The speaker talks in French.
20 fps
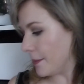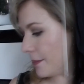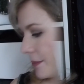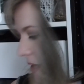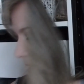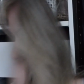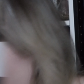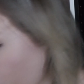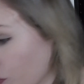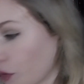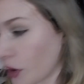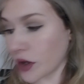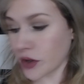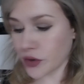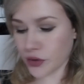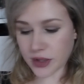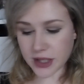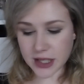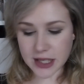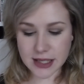Mais... Ils ont
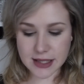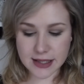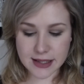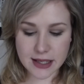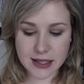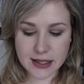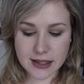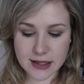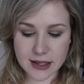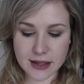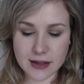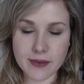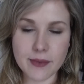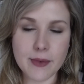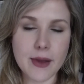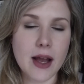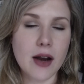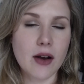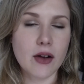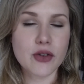ajouté 16
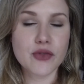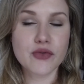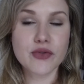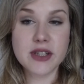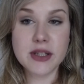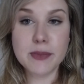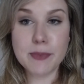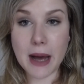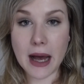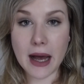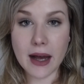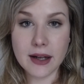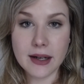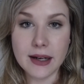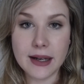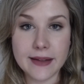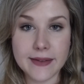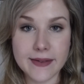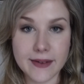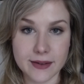teintes, mais alors je vous dis pas
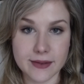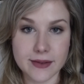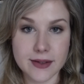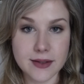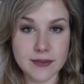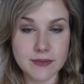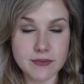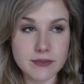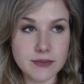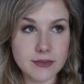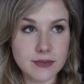les teintes.